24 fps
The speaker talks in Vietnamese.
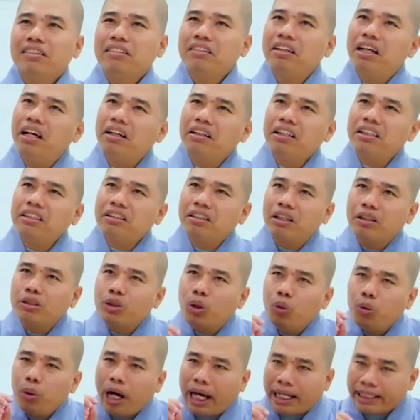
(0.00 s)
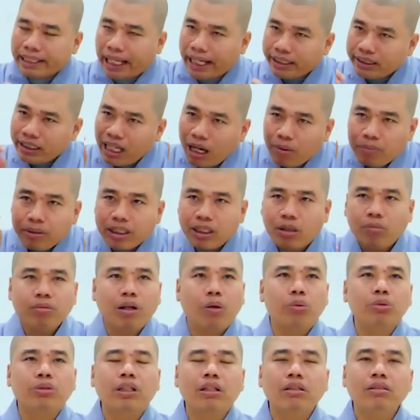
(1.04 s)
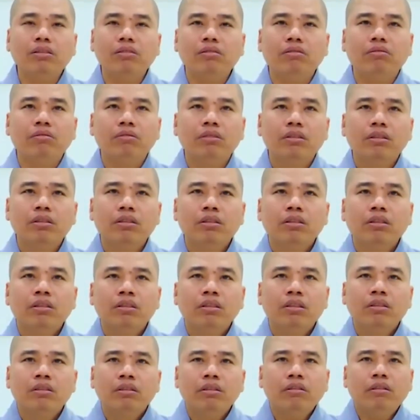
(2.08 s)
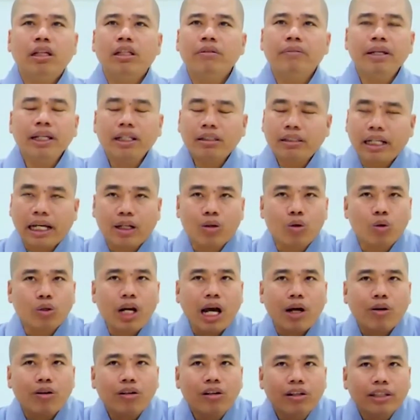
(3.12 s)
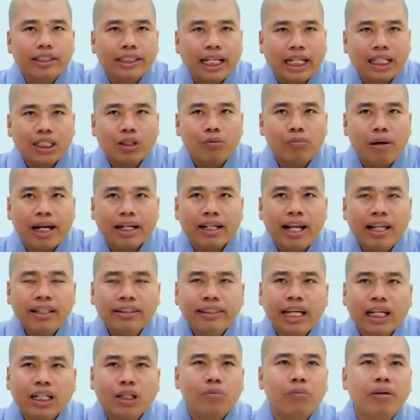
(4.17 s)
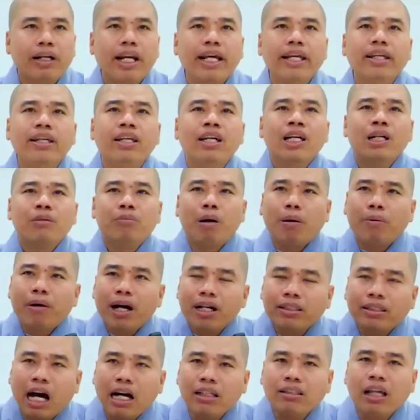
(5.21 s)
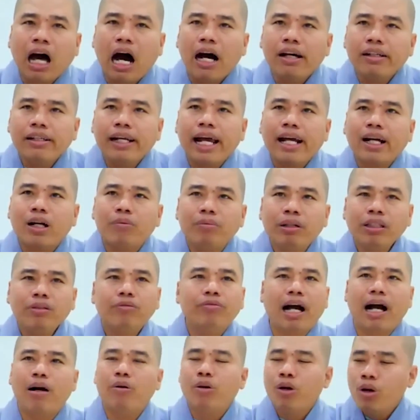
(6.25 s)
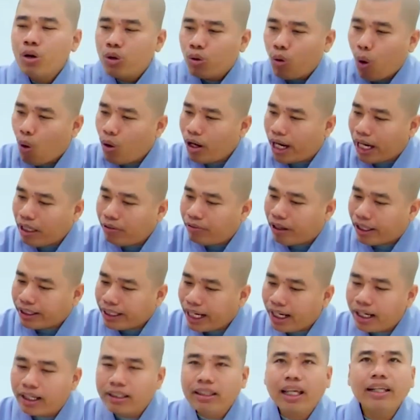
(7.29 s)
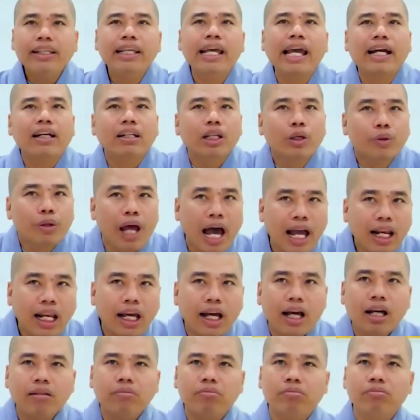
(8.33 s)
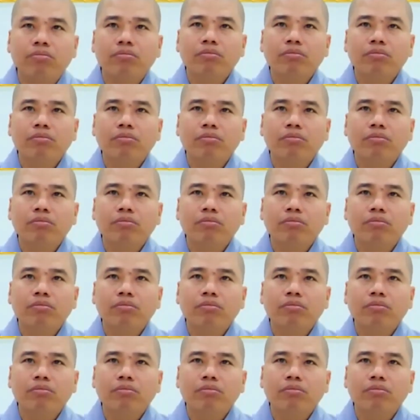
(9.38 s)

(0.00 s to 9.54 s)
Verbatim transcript: Nên cái sự tu hành tại sao mình không đầu tư? Quý vị biết rằng cuộc đời con người sanh không ăn đến, chết không ăn đi. Một hơi thở ra không hít vào, của cải vật chất ở thế gian đều để lại hết.